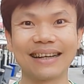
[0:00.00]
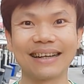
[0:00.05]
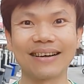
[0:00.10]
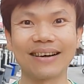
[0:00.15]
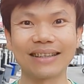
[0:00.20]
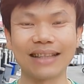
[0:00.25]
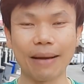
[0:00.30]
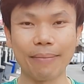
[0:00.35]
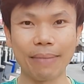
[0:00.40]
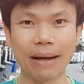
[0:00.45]
ก็
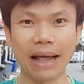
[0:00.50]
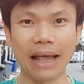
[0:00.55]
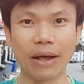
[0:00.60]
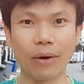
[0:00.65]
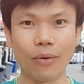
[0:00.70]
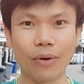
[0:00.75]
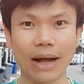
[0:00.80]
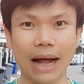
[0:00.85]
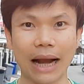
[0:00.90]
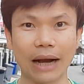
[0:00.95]
ทำให้
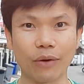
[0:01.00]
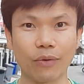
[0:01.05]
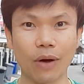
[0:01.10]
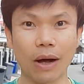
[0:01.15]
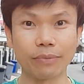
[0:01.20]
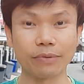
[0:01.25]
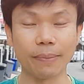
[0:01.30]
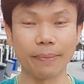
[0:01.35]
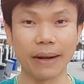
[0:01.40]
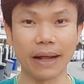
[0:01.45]
โอกาสควา
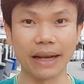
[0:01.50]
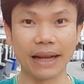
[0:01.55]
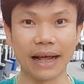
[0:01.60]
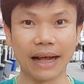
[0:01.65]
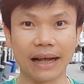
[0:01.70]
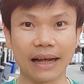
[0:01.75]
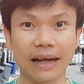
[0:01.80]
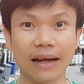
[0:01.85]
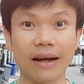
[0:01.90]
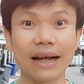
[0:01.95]
มสำเร็จเนี่ย
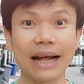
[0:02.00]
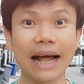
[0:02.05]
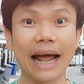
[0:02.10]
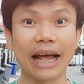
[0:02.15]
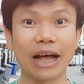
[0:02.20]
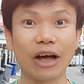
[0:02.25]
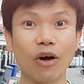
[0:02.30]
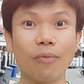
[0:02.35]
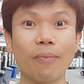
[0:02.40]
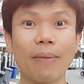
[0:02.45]
ก็ใกล้เข้า